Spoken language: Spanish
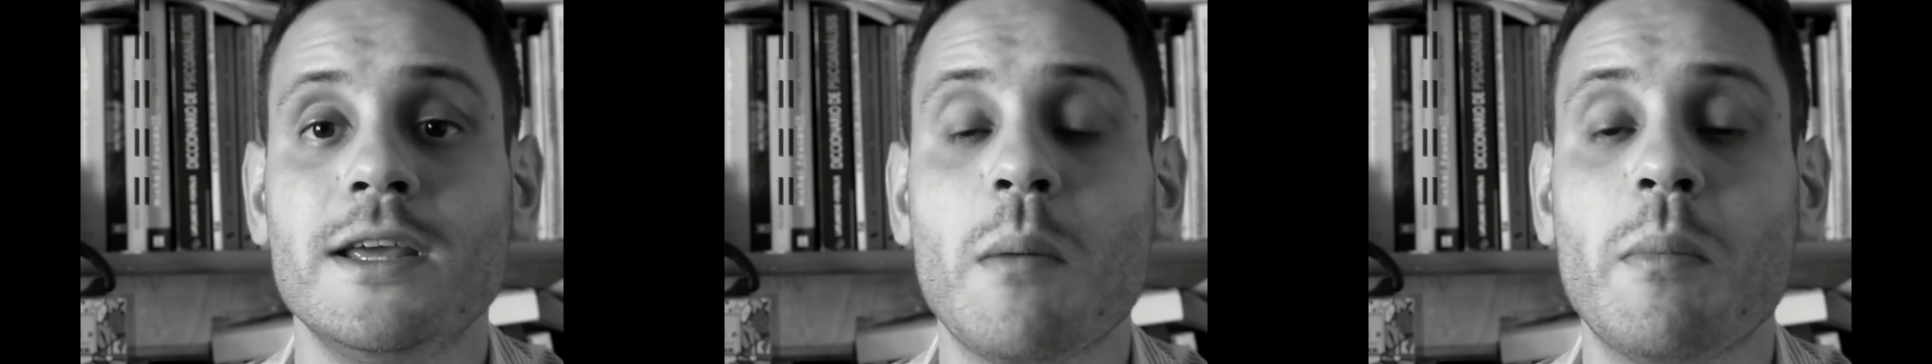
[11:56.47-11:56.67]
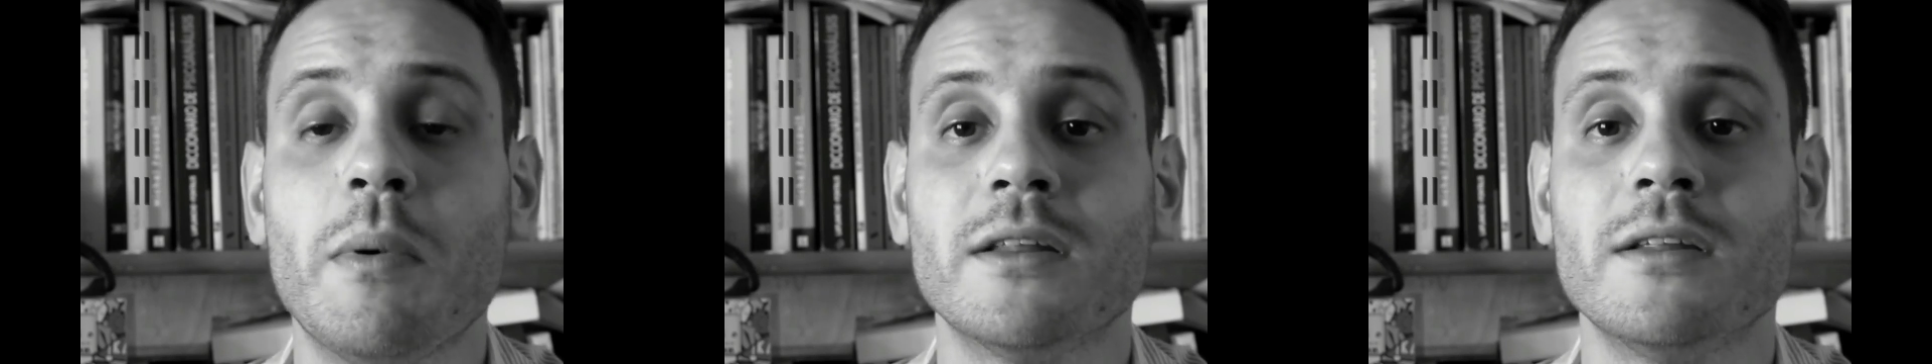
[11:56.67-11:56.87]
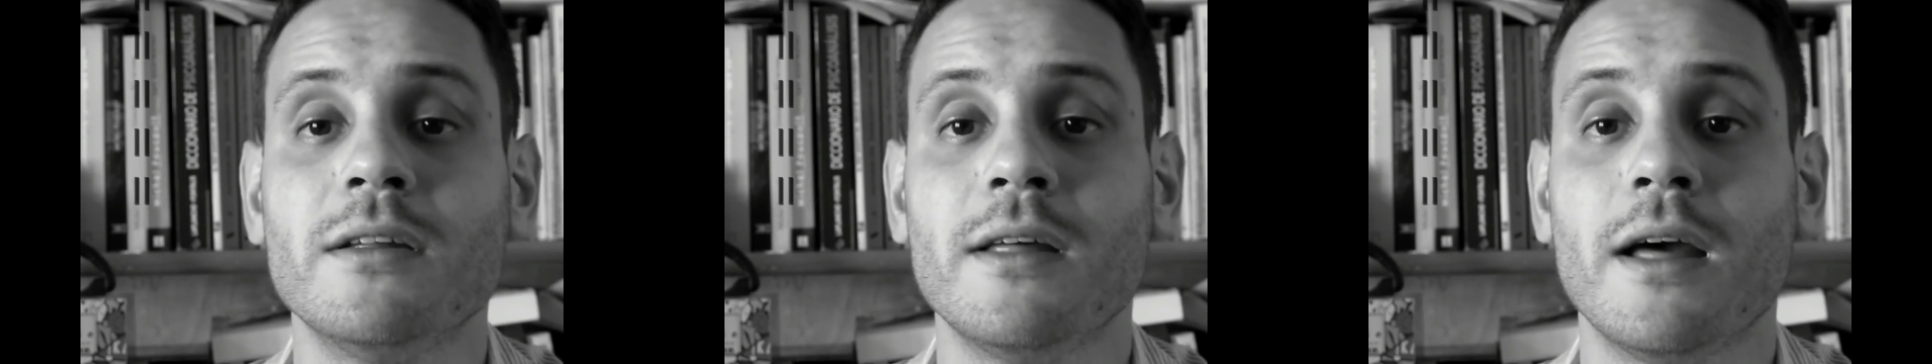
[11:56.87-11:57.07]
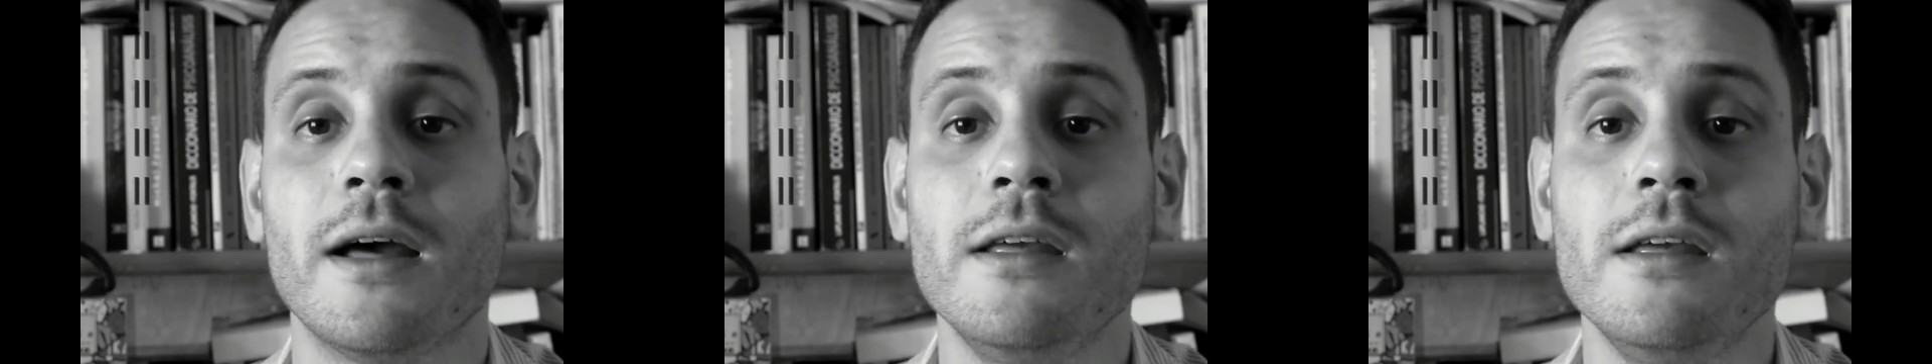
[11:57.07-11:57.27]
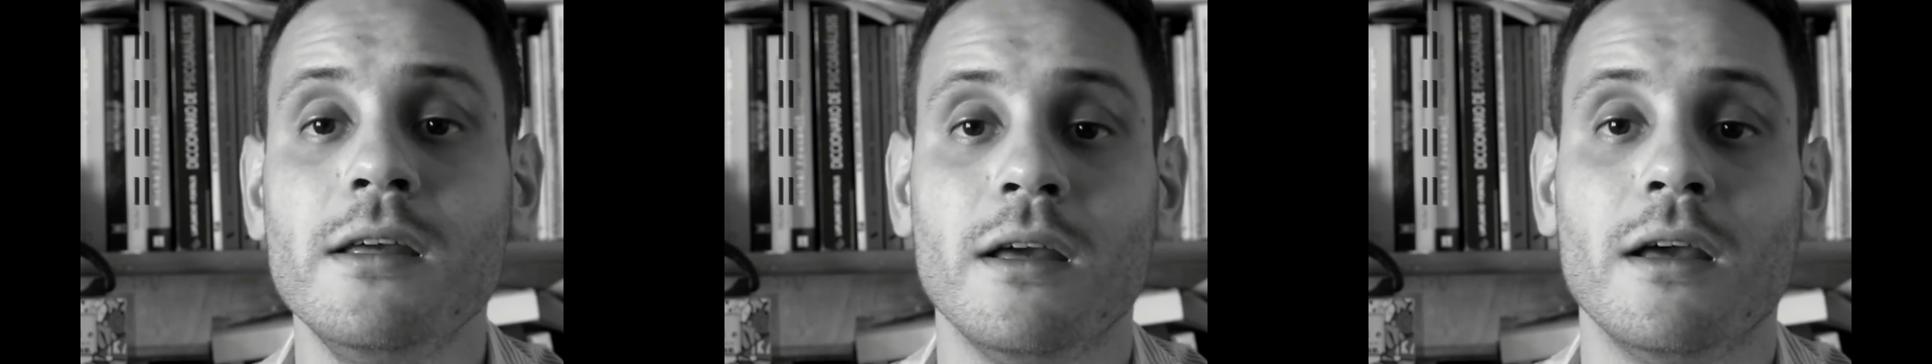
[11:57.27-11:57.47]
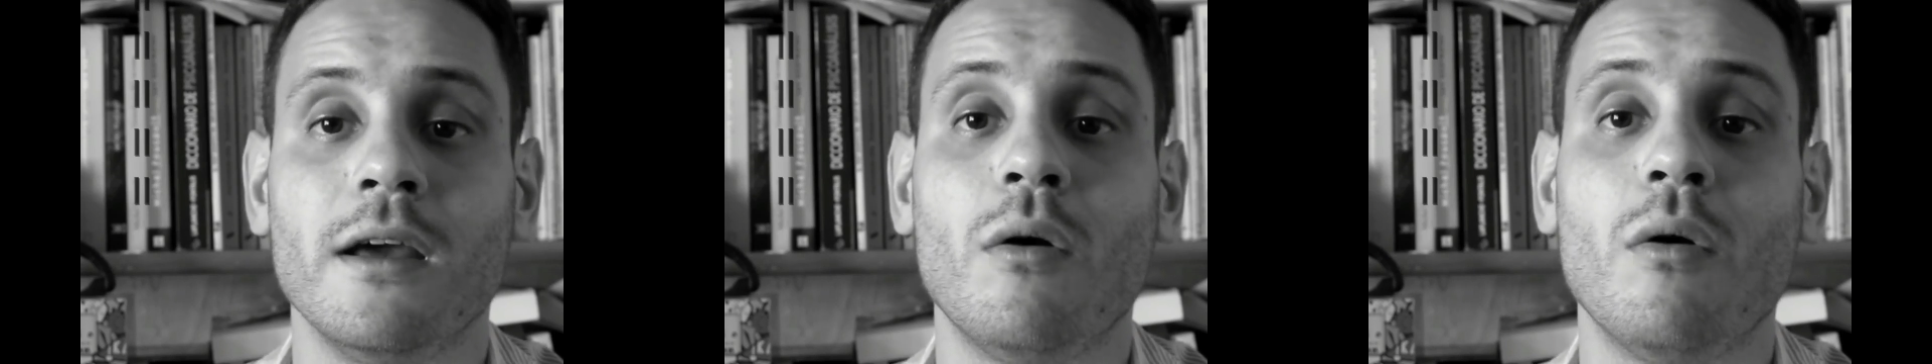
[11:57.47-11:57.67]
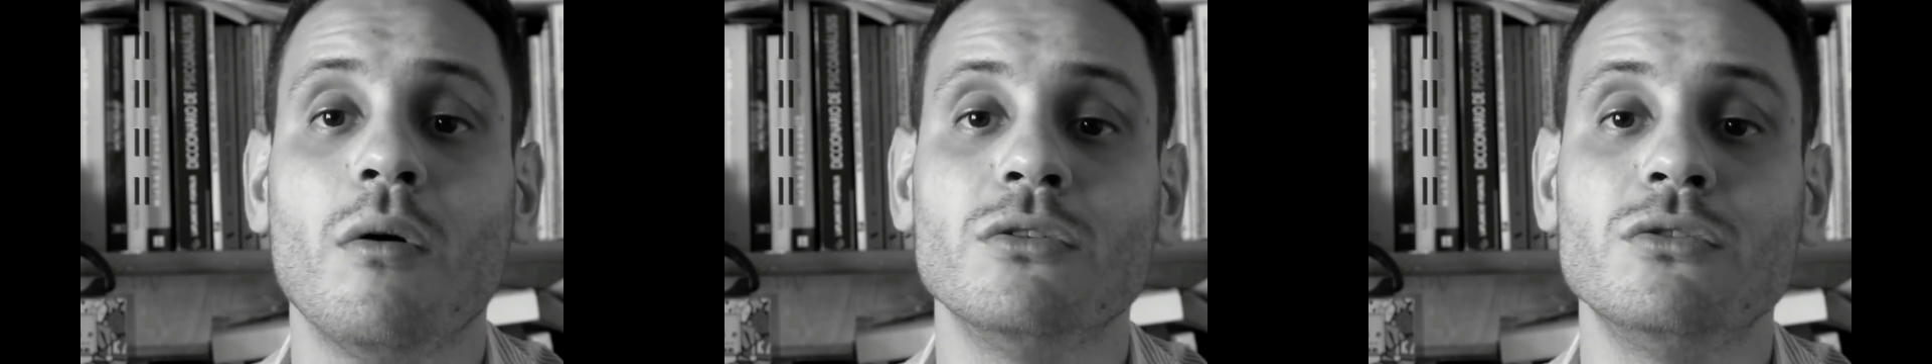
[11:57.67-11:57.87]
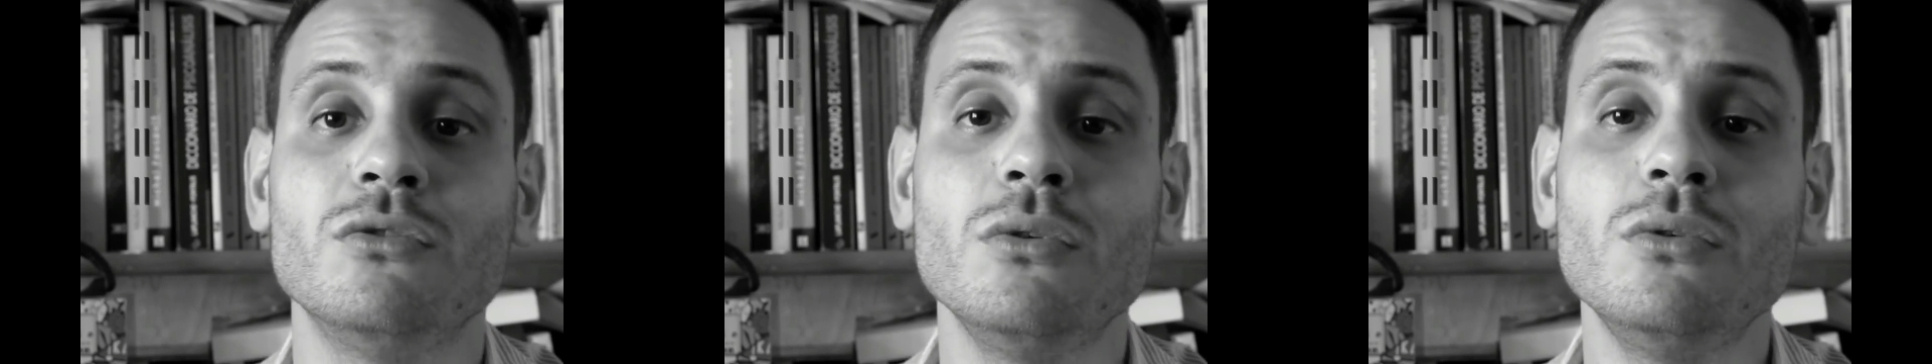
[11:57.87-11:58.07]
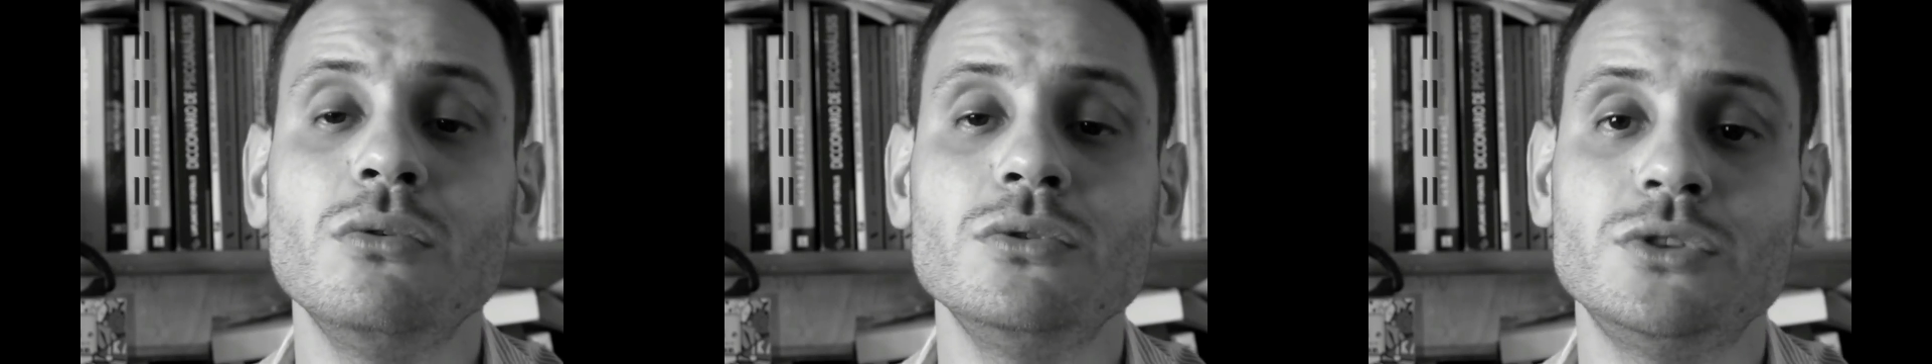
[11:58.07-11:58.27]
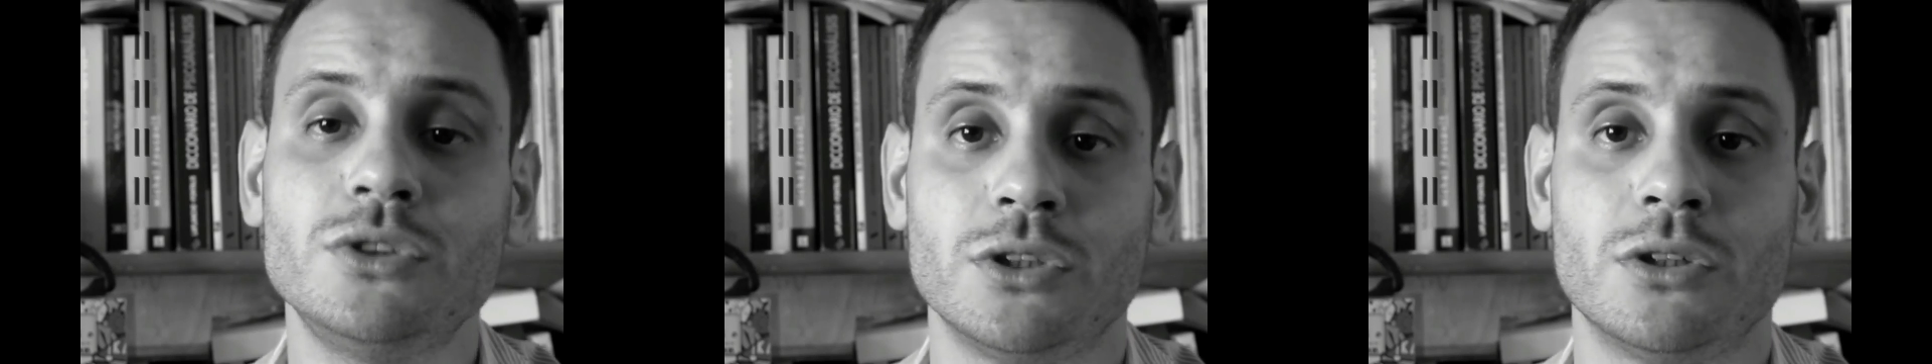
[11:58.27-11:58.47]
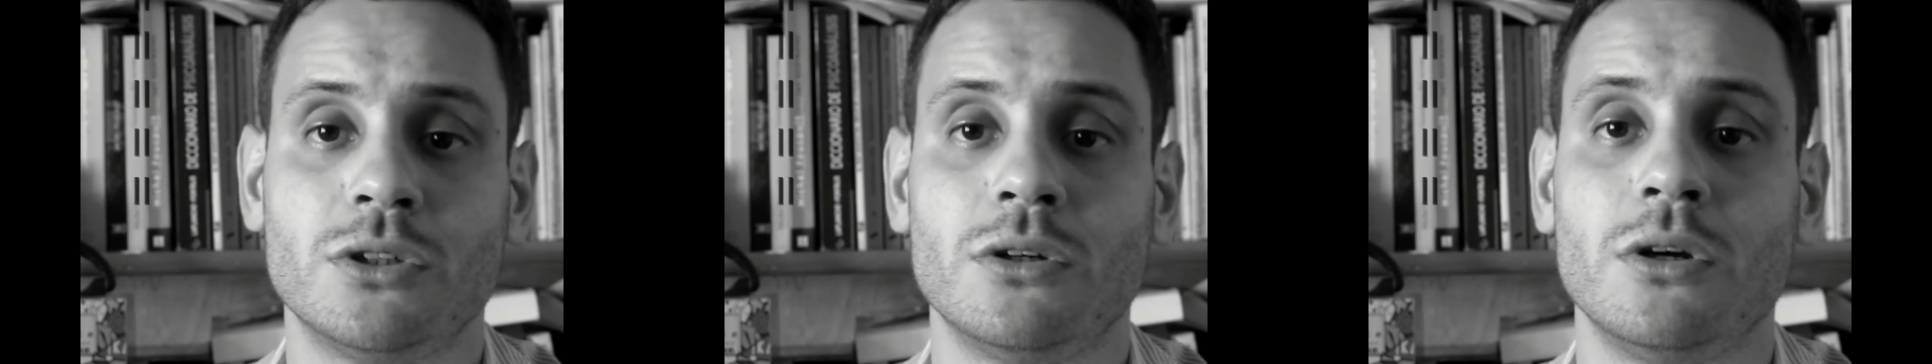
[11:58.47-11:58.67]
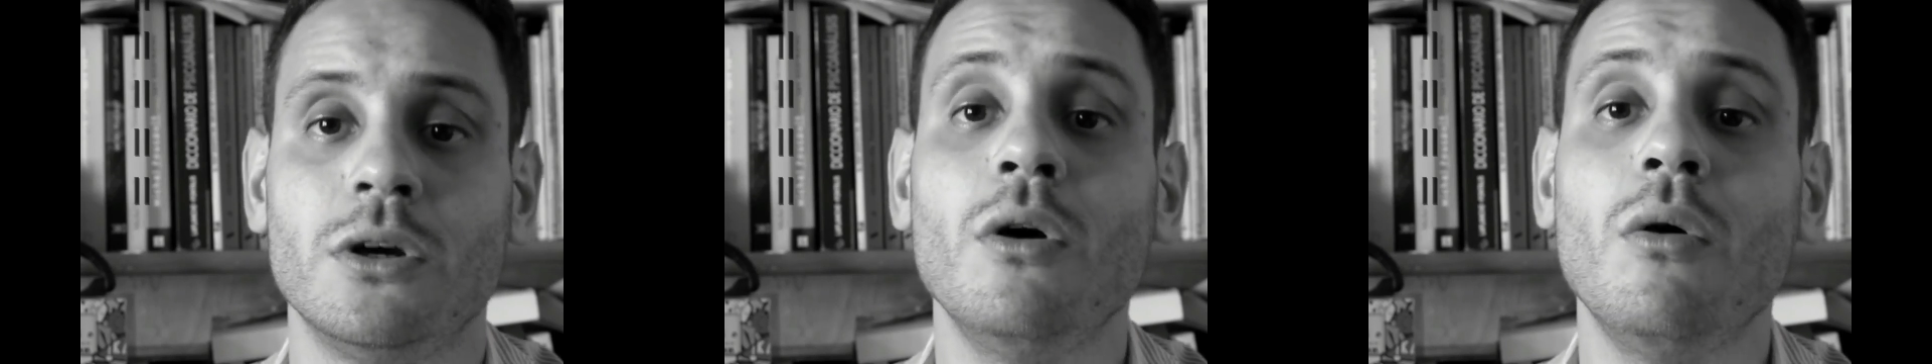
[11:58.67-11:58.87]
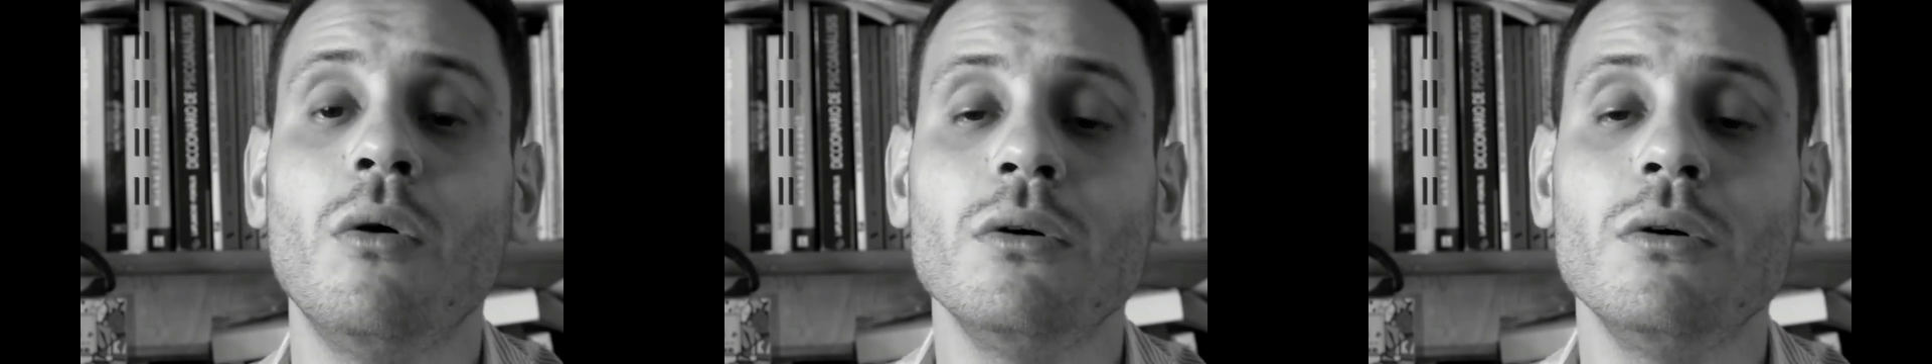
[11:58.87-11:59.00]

y a partir de ahí construyo